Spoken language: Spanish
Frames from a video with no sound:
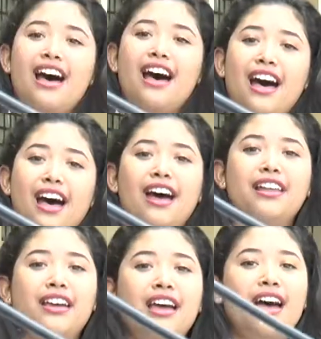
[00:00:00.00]
haya
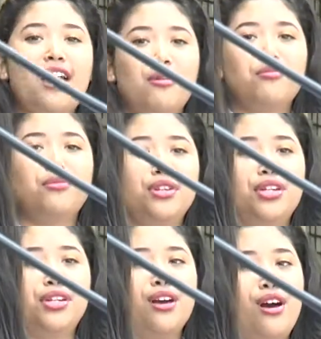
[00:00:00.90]
logrado sobre su
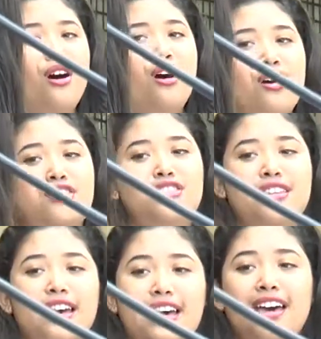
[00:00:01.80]
carrera.
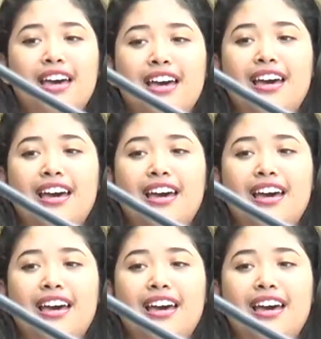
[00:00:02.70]
Entonces para